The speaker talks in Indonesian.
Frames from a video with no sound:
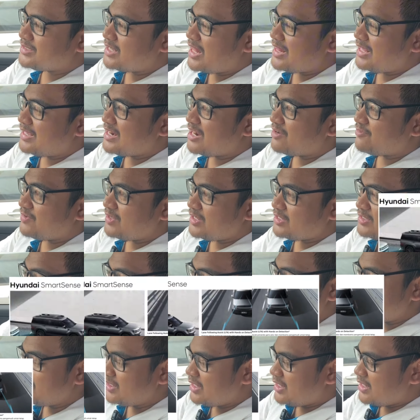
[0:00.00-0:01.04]
kaligrafi
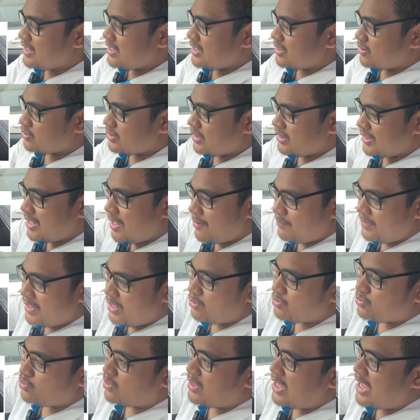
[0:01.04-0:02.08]
ini udah lengkap ya
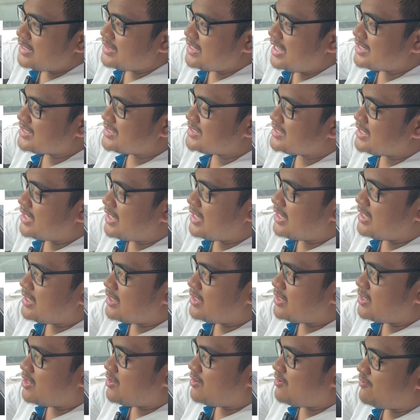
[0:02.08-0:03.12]
untuk ada
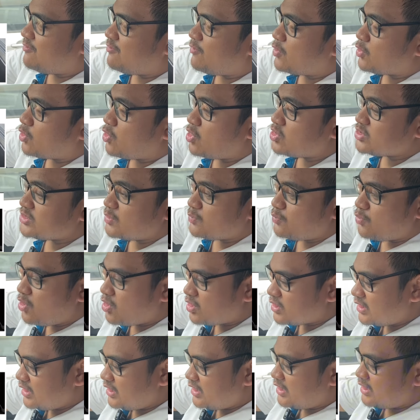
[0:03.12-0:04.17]
uh, full closing
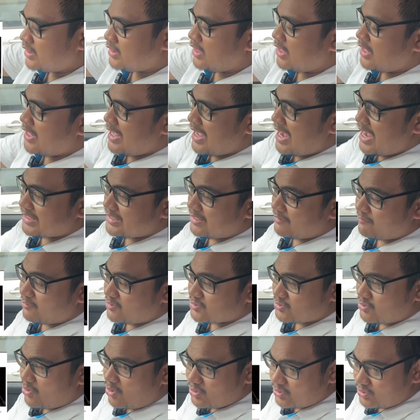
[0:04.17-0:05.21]
warning, ada
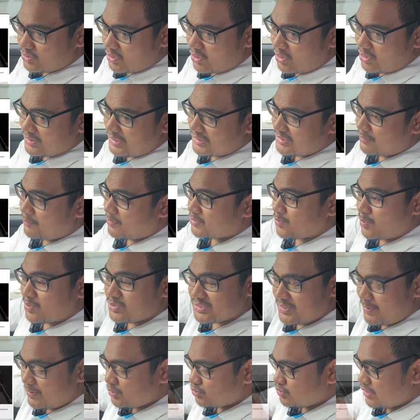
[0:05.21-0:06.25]
cruise control dan tempat terus
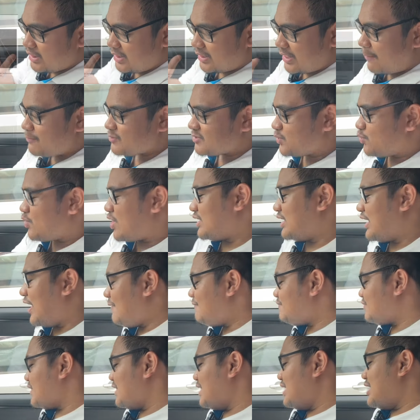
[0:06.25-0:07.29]
semuanya udah lengkap semuanya.
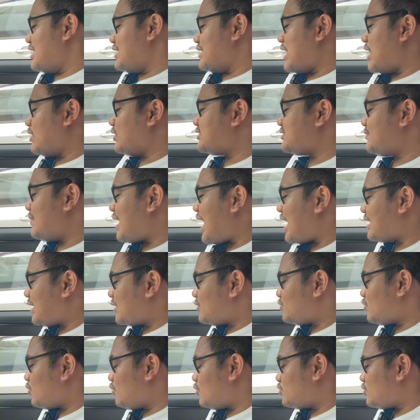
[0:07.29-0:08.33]
Lalu di sebelah kanan
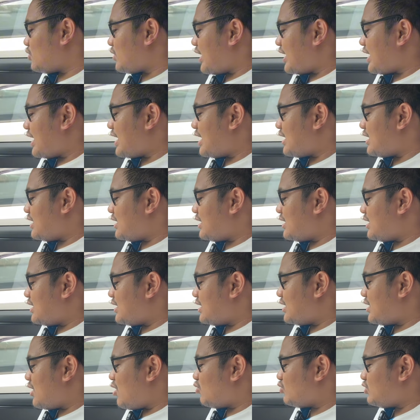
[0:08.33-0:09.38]
untuk untuk kayak
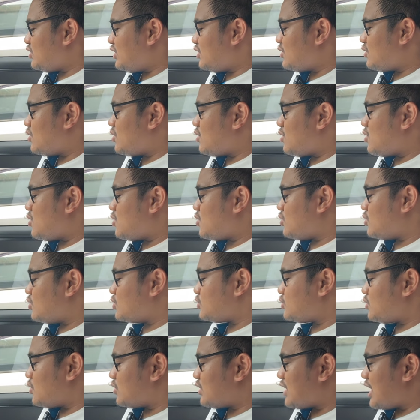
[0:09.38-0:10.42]
uh, audio
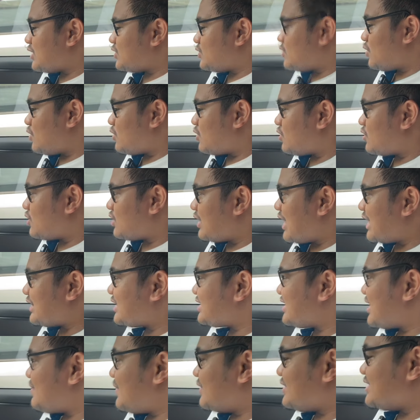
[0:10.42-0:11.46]
untuk ngatur
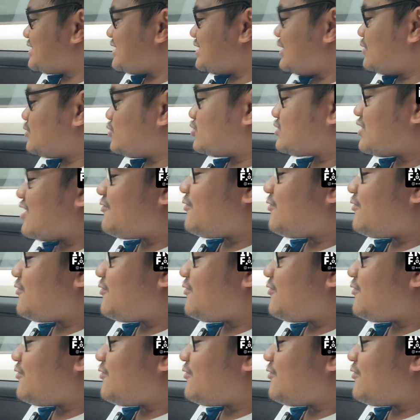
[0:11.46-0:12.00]
entertainment di sini untuk